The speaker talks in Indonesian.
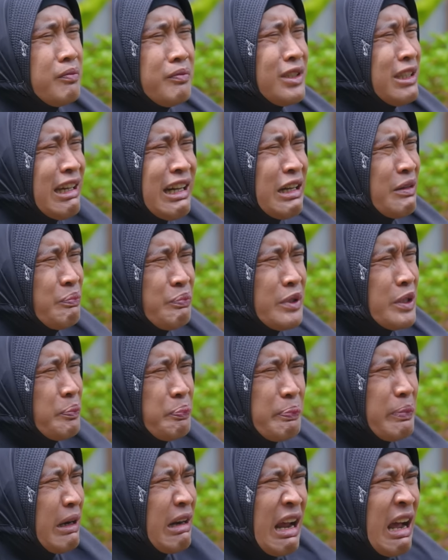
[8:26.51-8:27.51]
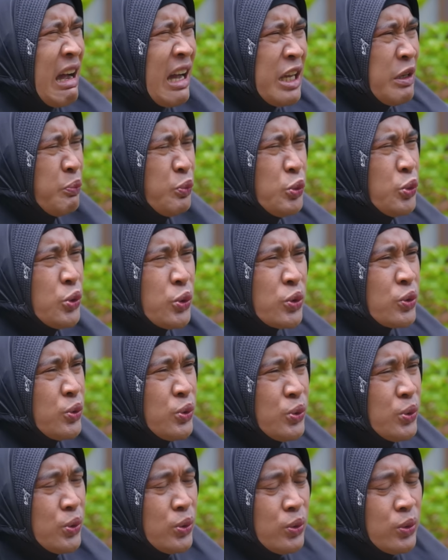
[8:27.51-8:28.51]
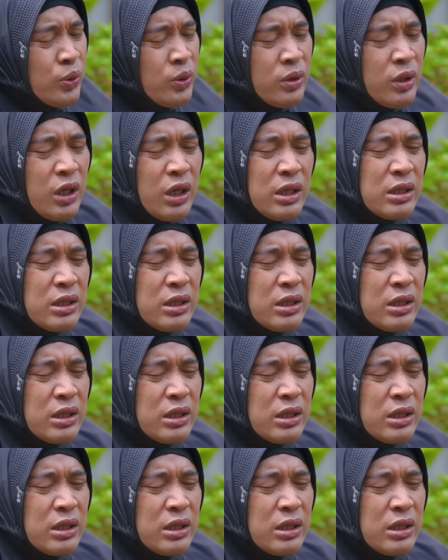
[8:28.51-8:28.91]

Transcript: sangat berperangai buruk tu